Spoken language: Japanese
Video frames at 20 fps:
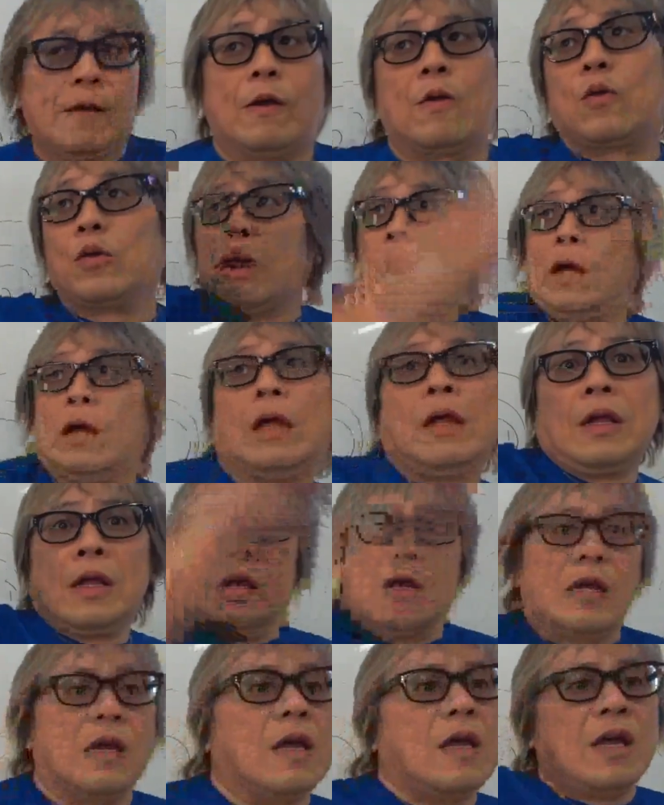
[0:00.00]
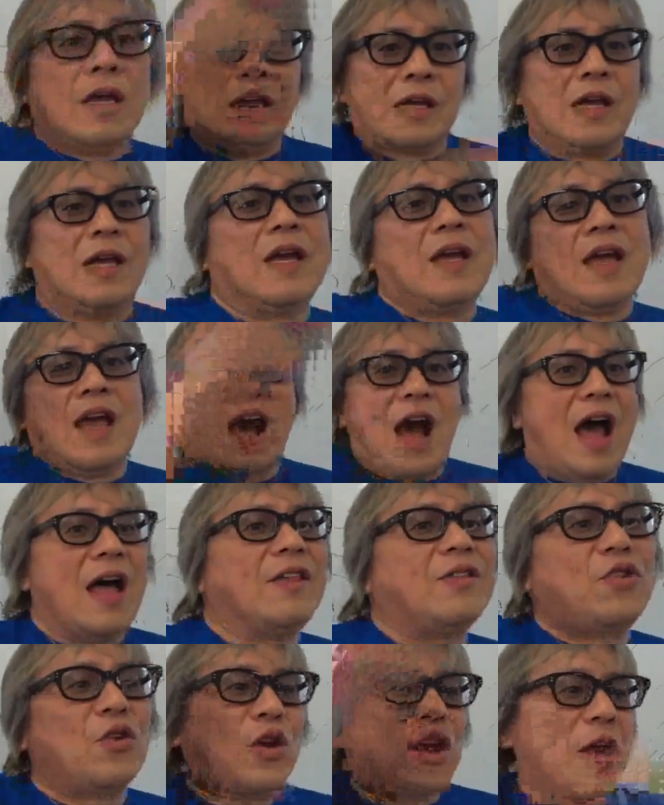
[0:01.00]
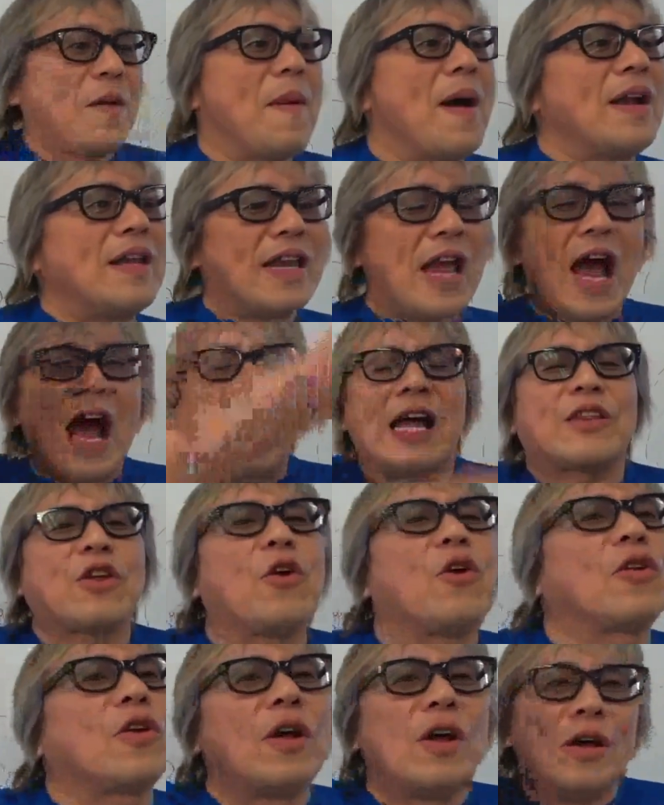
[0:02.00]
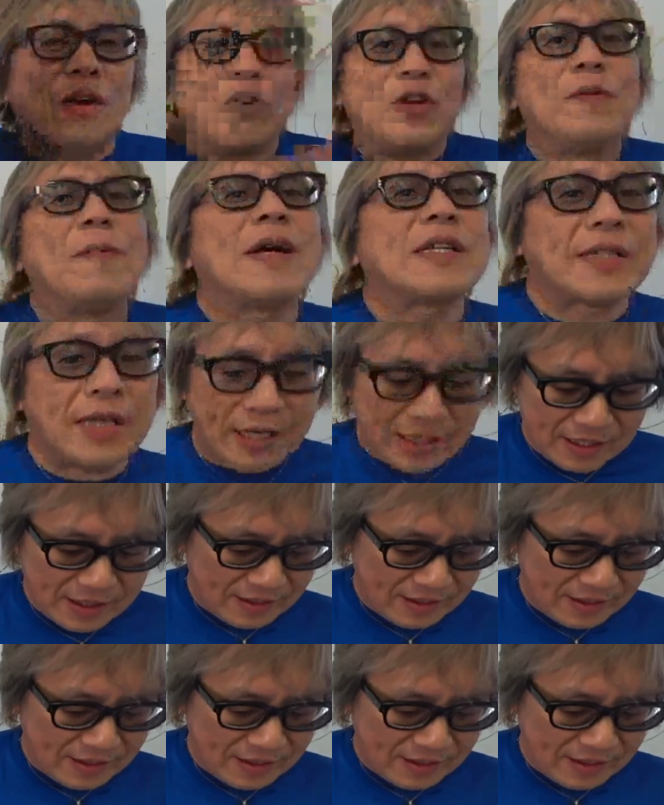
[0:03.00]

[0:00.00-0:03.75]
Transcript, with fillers: こうだ半時計回りに旗を振りません